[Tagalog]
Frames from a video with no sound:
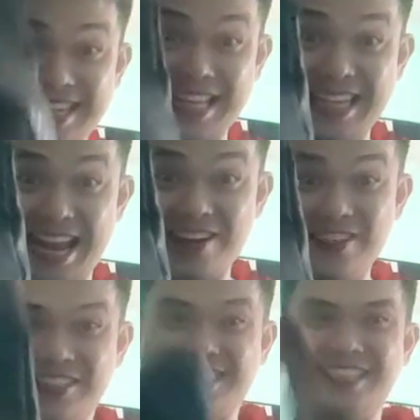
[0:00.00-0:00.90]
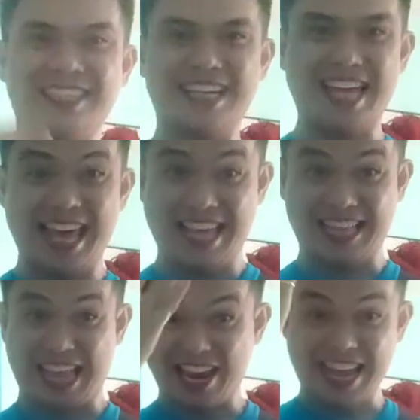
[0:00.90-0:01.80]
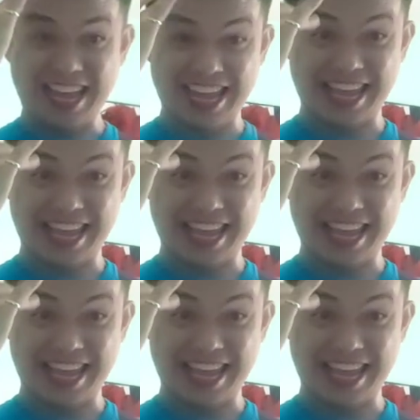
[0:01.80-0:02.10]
ready na ako. Tayo na.